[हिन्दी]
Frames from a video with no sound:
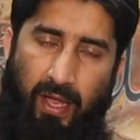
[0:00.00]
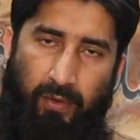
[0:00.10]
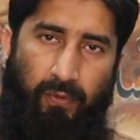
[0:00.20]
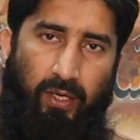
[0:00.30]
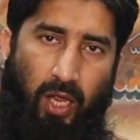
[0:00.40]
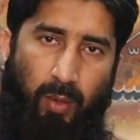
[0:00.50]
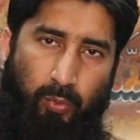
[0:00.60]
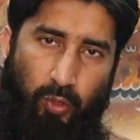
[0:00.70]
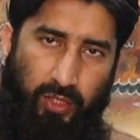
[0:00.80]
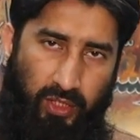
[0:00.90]
बेनिफिट
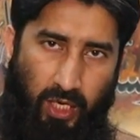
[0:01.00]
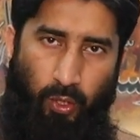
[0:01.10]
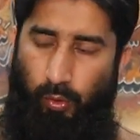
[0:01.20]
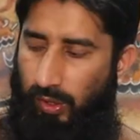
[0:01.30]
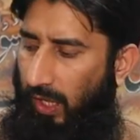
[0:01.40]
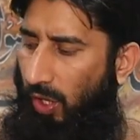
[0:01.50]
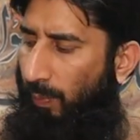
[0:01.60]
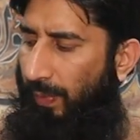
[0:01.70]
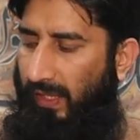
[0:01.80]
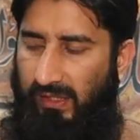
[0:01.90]
आपको ये होगा
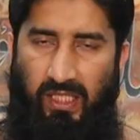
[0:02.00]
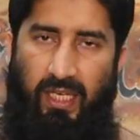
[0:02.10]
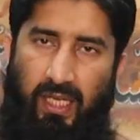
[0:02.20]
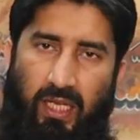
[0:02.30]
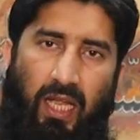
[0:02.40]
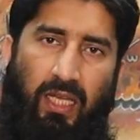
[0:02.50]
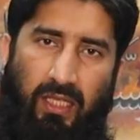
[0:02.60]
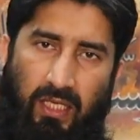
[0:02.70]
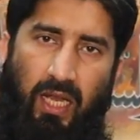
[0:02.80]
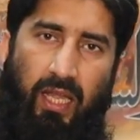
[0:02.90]
ओपन इसलिए नहीं करके
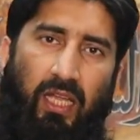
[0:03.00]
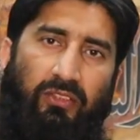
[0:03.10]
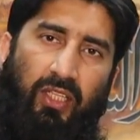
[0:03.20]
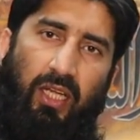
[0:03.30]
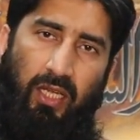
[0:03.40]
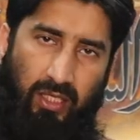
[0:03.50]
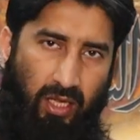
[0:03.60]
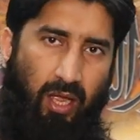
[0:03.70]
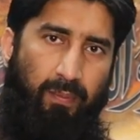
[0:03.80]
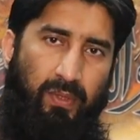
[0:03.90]
दिखाया लास्ट ईयर का
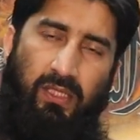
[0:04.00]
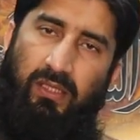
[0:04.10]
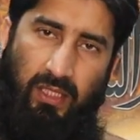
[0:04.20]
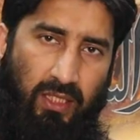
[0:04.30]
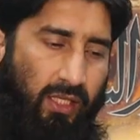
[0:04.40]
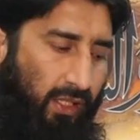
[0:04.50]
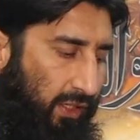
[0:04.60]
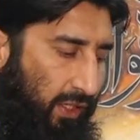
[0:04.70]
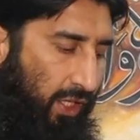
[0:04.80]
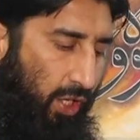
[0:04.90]
था आप में से ज्यादातर ने
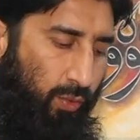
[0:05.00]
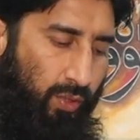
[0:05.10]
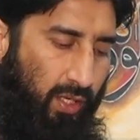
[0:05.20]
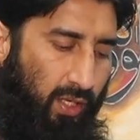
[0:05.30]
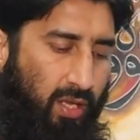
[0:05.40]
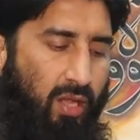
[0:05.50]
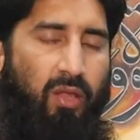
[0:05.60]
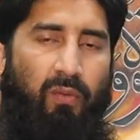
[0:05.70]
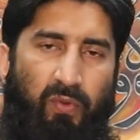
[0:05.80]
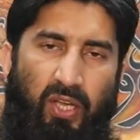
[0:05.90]
देखा होगा
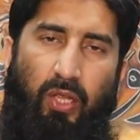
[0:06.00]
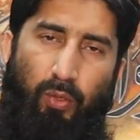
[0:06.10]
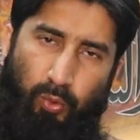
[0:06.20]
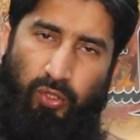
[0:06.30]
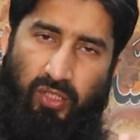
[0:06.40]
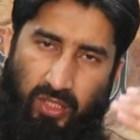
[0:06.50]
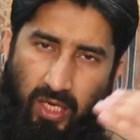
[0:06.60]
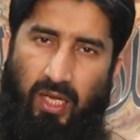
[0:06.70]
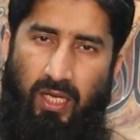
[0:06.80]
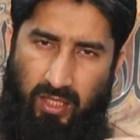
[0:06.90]
वीडियो कोशिश
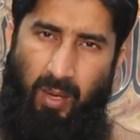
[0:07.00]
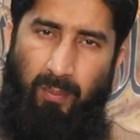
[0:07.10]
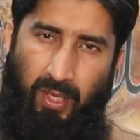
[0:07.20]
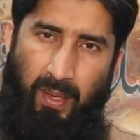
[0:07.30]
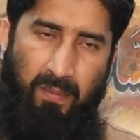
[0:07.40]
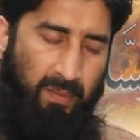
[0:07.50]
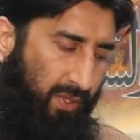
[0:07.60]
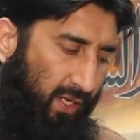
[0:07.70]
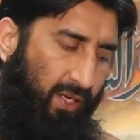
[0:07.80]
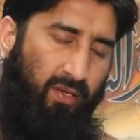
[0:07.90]
करेंगे कम टाइम में
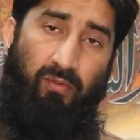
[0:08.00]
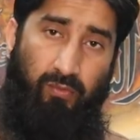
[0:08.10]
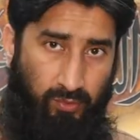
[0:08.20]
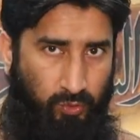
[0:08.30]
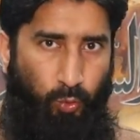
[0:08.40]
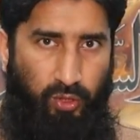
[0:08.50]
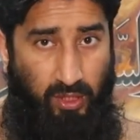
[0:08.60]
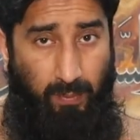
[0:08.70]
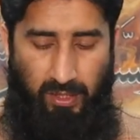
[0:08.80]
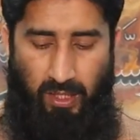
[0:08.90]
बनाए सूट
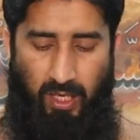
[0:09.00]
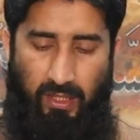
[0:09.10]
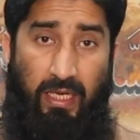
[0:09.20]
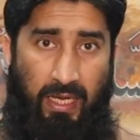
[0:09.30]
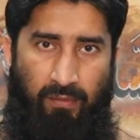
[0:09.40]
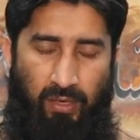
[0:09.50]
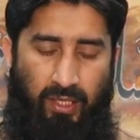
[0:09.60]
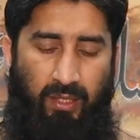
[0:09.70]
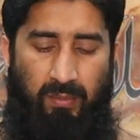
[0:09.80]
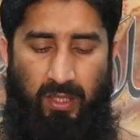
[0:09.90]
सब दिखा दें नए
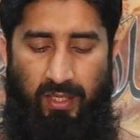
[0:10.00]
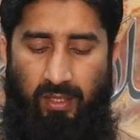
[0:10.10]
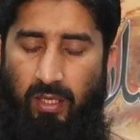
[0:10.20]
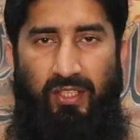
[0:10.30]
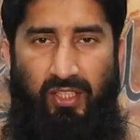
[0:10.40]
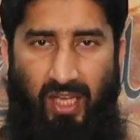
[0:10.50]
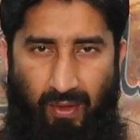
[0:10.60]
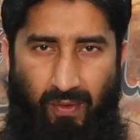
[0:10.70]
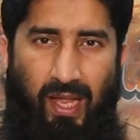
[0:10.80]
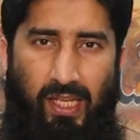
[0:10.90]
वालियम के ये
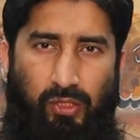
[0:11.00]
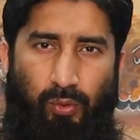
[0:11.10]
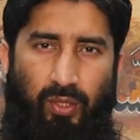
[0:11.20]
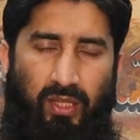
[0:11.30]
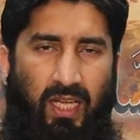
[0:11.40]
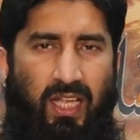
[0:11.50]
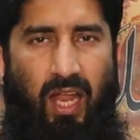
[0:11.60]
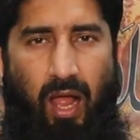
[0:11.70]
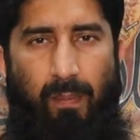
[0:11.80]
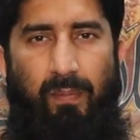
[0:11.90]
वाले सूट देखिए
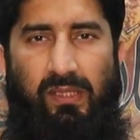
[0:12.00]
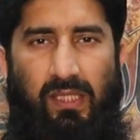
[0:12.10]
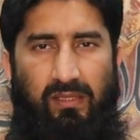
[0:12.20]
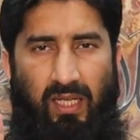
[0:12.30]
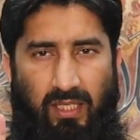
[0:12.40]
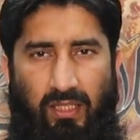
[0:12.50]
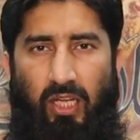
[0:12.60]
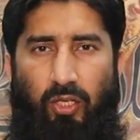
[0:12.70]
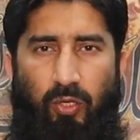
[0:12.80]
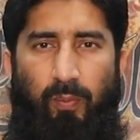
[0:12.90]
आप में से
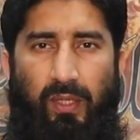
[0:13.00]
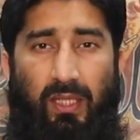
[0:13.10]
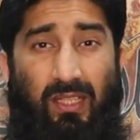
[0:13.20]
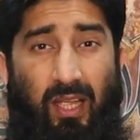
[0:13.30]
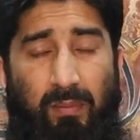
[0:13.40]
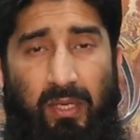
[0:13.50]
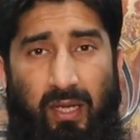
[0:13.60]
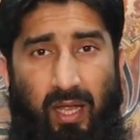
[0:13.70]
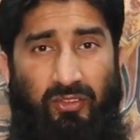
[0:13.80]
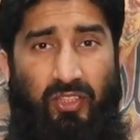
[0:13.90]
ज्यादातर को पता था हमने
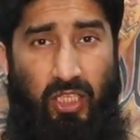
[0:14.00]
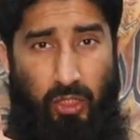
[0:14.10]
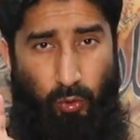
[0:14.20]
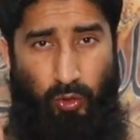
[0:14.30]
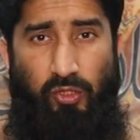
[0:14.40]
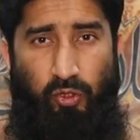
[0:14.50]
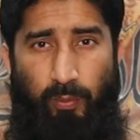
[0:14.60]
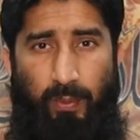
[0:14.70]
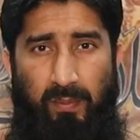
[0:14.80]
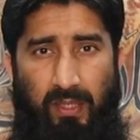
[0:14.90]
लास्ट ईयर चौदह सौ
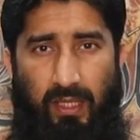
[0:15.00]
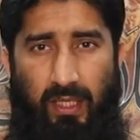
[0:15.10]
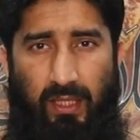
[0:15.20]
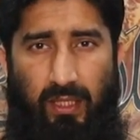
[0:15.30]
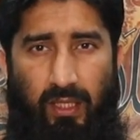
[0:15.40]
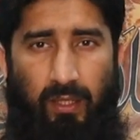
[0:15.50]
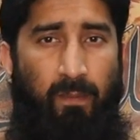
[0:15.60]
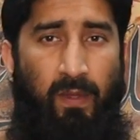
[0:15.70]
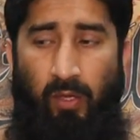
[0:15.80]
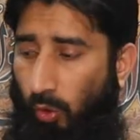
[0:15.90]
रुपए में दिए थे
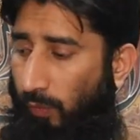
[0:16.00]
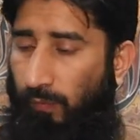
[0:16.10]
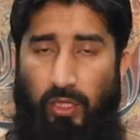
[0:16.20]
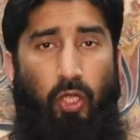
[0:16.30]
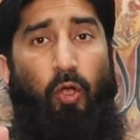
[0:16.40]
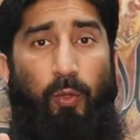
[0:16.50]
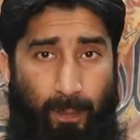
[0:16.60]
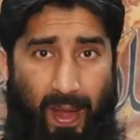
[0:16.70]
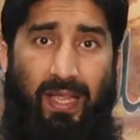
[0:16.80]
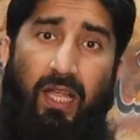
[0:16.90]
और विदाउट
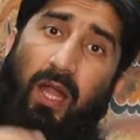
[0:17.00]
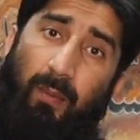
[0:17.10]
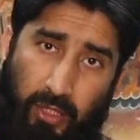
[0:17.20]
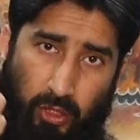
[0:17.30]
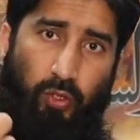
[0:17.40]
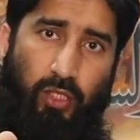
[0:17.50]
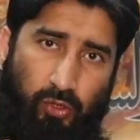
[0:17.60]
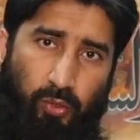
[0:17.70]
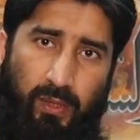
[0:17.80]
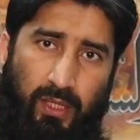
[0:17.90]
पैकिंग हमने चौदह
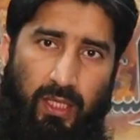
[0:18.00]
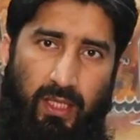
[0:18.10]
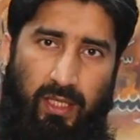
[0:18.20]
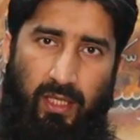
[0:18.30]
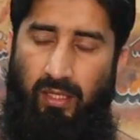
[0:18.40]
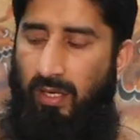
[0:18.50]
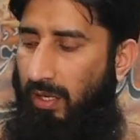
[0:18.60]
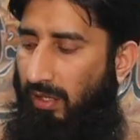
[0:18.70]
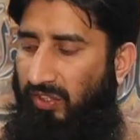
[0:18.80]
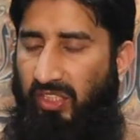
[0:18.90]
सौ में दिए थे
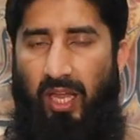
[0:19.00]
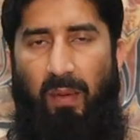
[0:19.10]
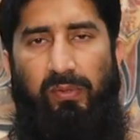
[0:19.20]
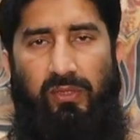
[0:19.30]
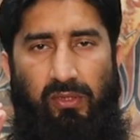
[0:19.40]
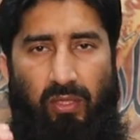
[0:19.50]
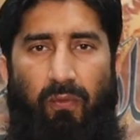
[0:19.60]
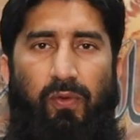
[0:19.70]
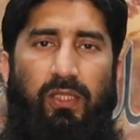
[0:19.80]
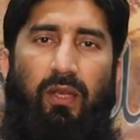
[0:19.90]
ये अब
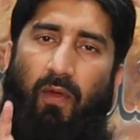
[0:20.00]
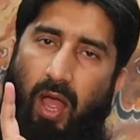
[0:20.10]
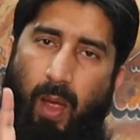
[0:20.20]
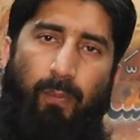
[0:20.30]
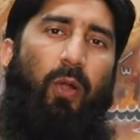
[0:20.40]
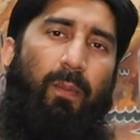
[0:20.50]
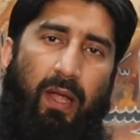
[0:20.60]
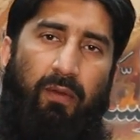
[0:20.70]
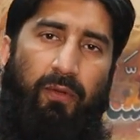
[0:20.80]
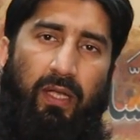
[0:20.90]
सिर्फ और सिर्फ आपको
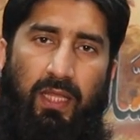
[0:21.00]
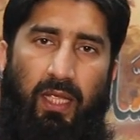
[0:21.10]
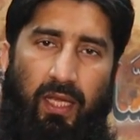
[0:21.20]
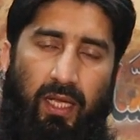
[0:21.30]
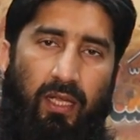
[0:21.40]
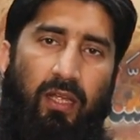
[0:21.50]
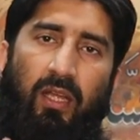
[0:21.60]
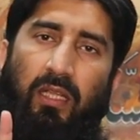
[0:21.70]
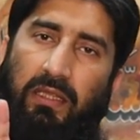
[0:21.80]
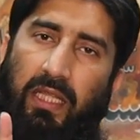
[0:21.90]
बेनिफिट दे रहे हैं
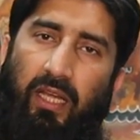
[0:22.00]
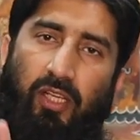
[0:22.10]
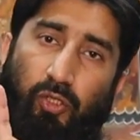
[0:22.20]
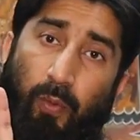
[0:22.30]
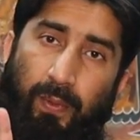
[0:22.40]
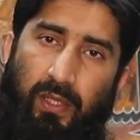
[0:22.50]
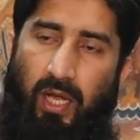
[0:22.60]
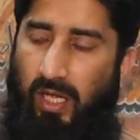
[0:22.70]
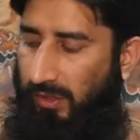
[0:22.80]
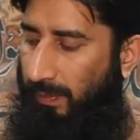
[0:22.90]

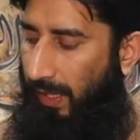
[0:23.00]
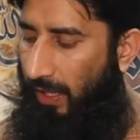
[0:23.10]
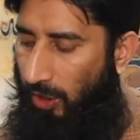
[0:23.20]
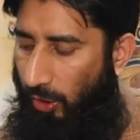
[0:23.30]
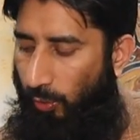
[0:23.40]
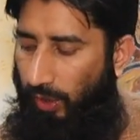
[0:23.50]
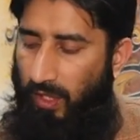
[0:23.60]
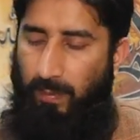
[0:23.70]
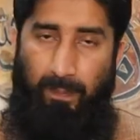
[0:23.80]
1350 में इंक्लूडिंग